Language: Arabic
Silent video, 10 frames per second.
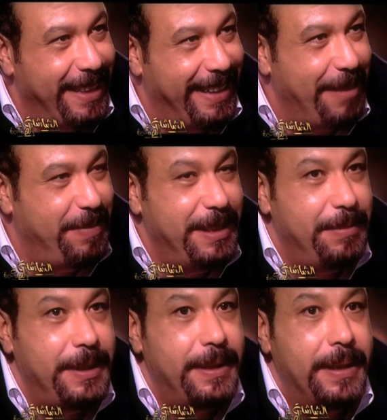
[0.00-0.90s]
لابني
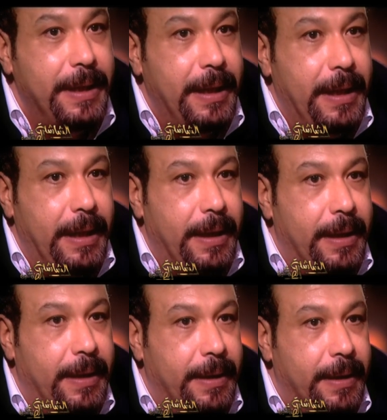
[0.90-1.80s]
بيه
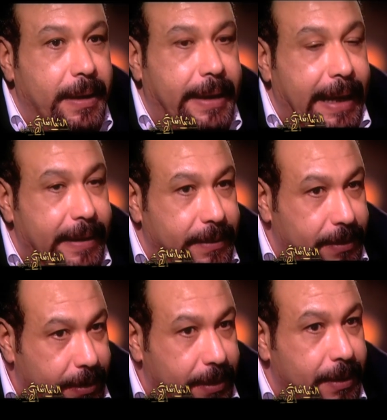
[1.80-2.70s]
آه كان
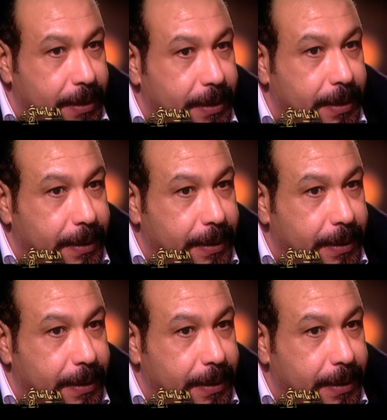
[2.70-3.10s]
آه،